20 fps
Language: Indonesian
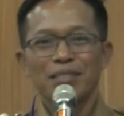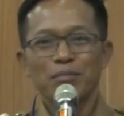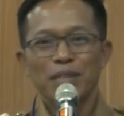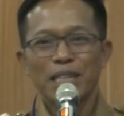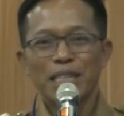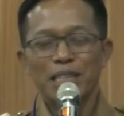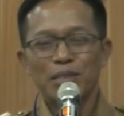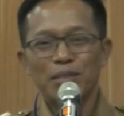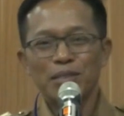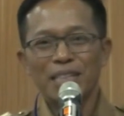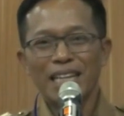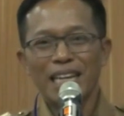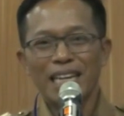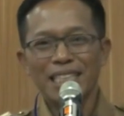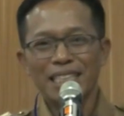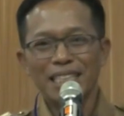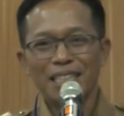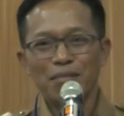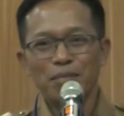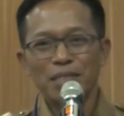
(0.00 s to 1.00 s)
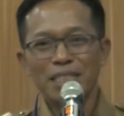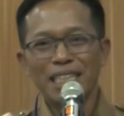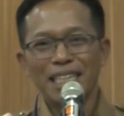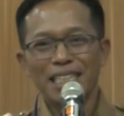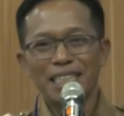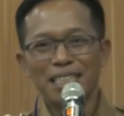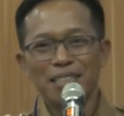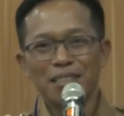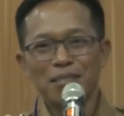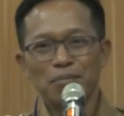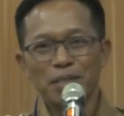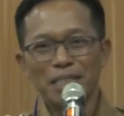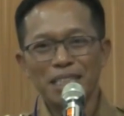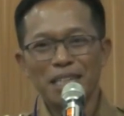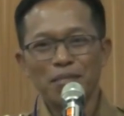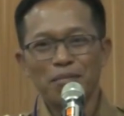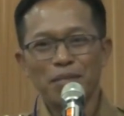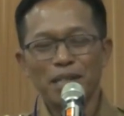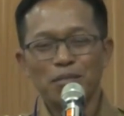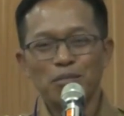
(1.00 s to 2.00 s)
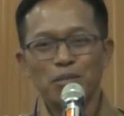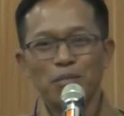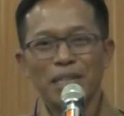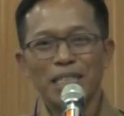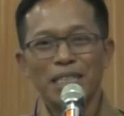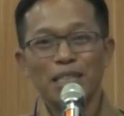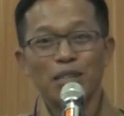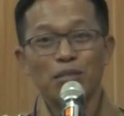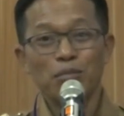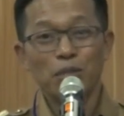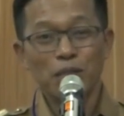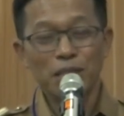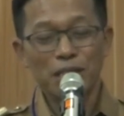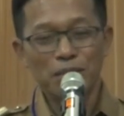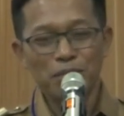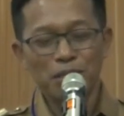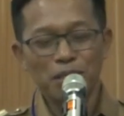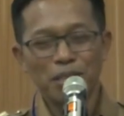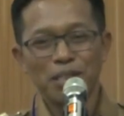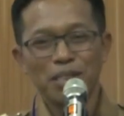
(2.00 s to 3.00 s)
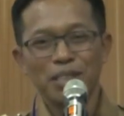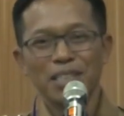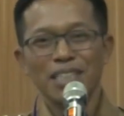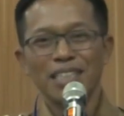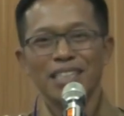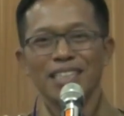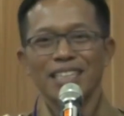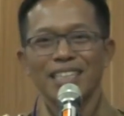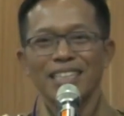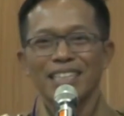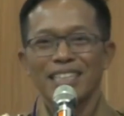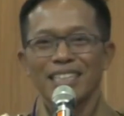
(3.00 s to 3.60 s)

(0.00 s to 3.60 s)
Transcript: begitu dilantik menjadi penjabat Bupati Lombok Timur